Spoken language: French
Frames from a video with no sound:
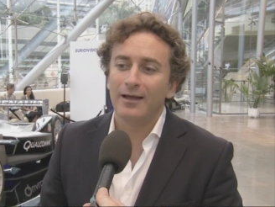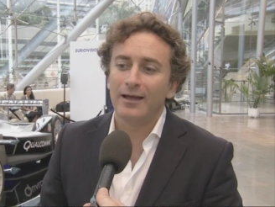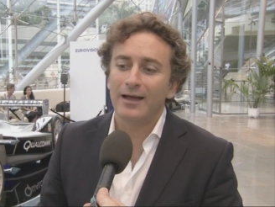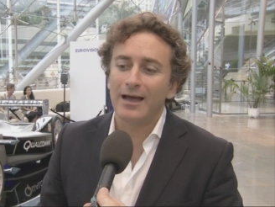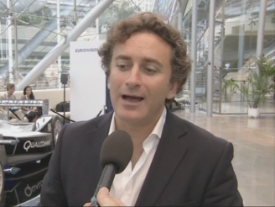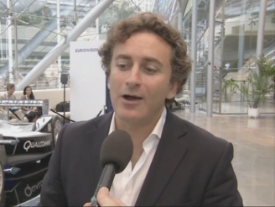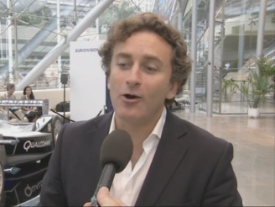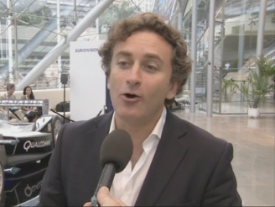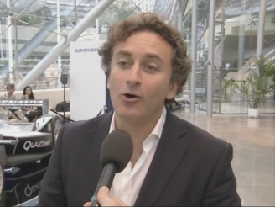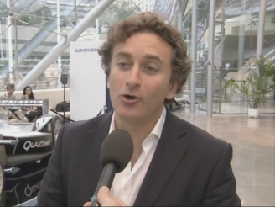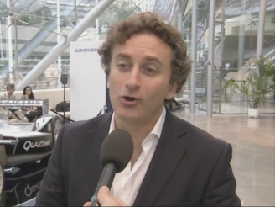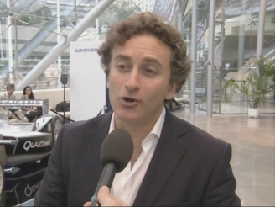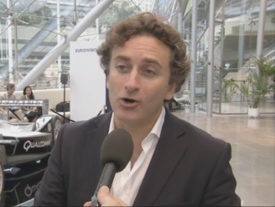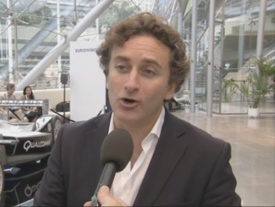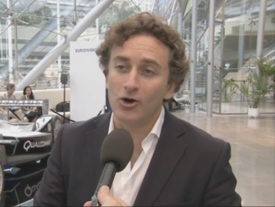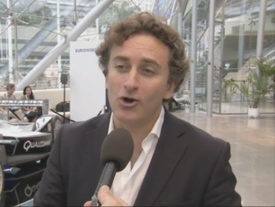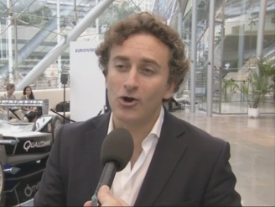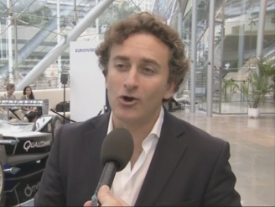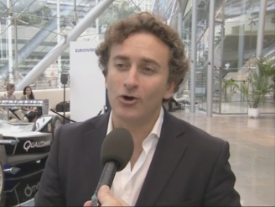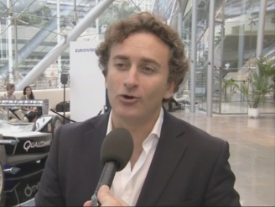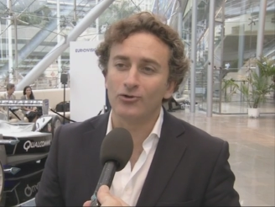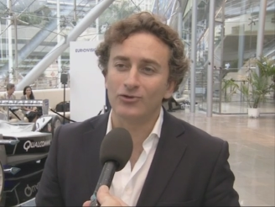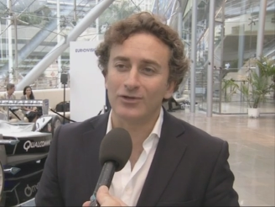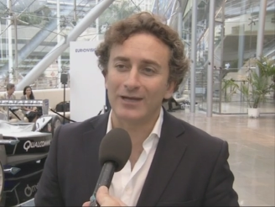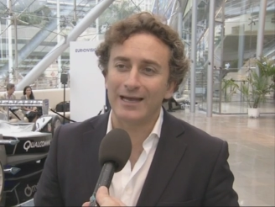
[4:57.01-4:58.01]
à Hong
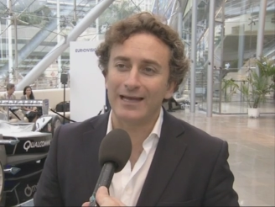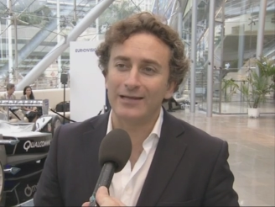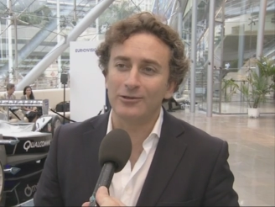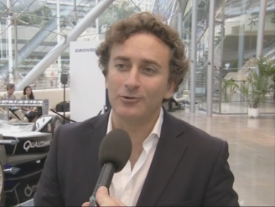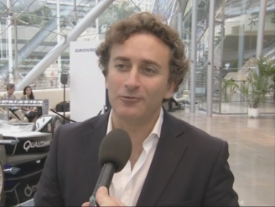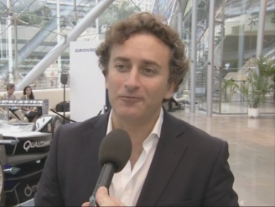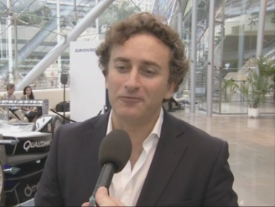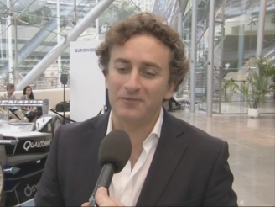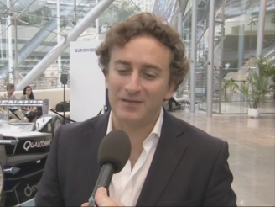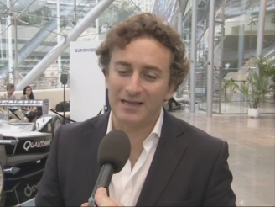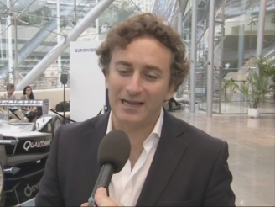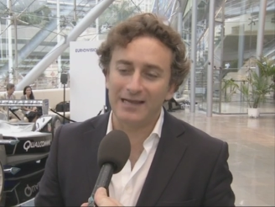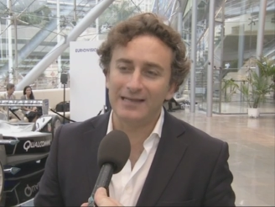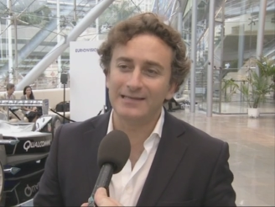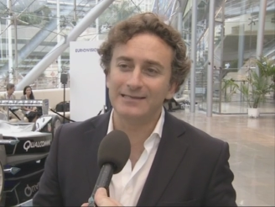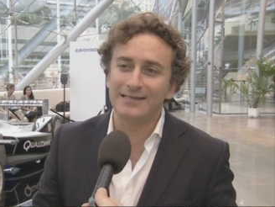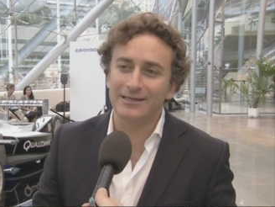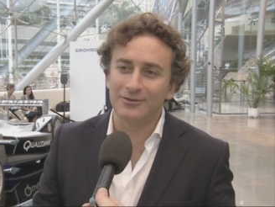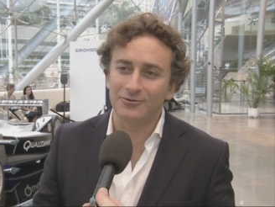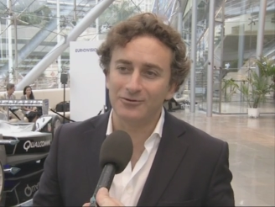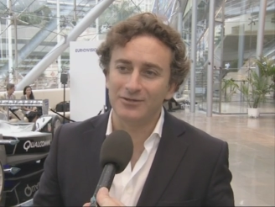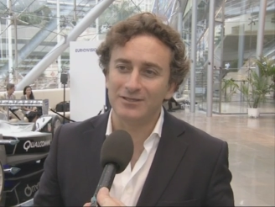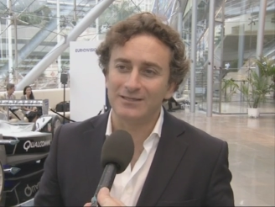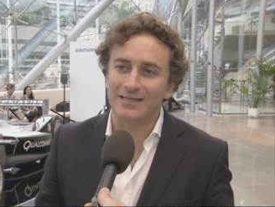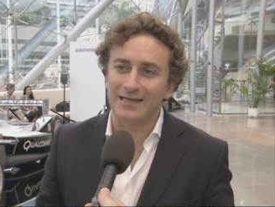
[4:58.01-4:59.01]
Kong, en train de
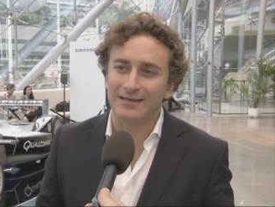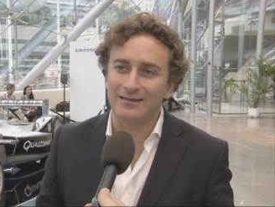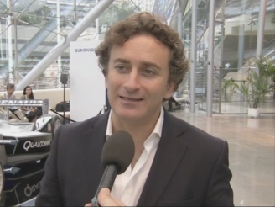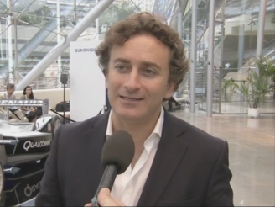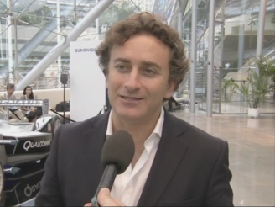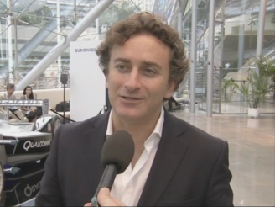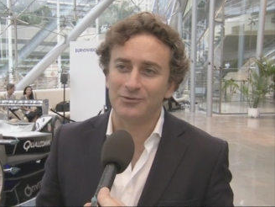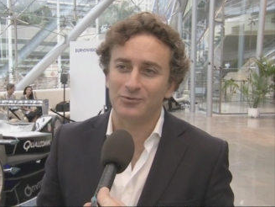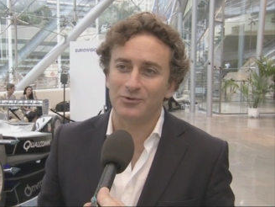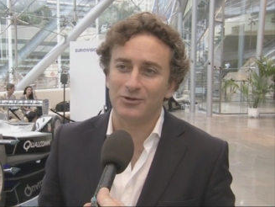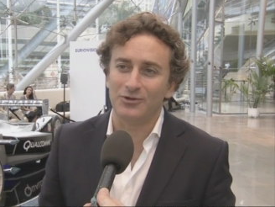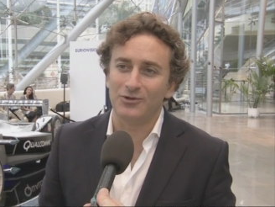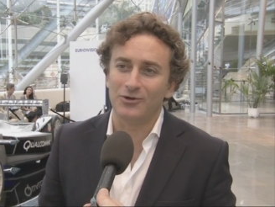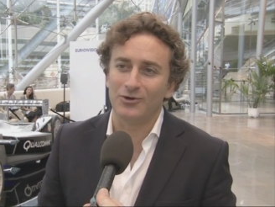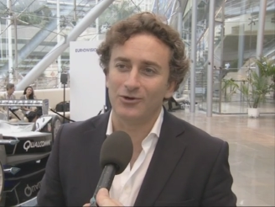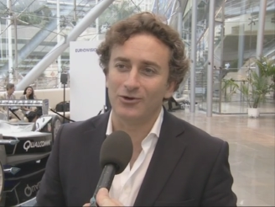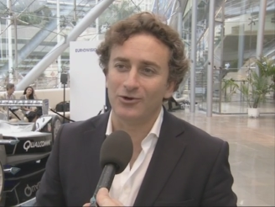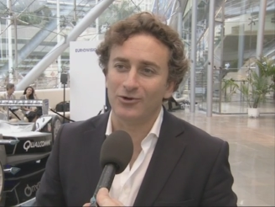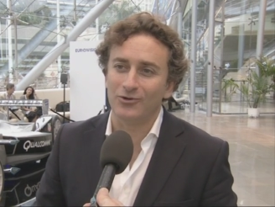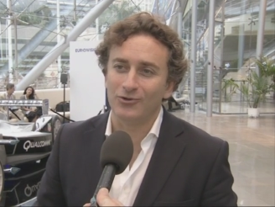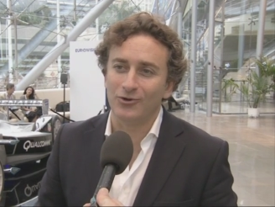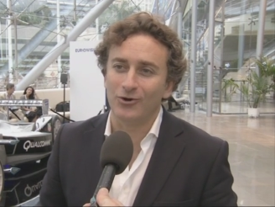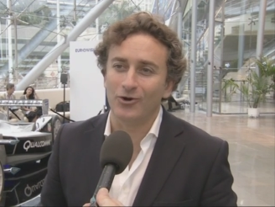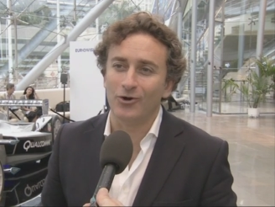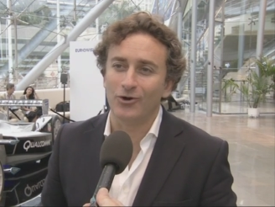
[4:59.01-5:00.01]
finaliser le dessin des circuits de,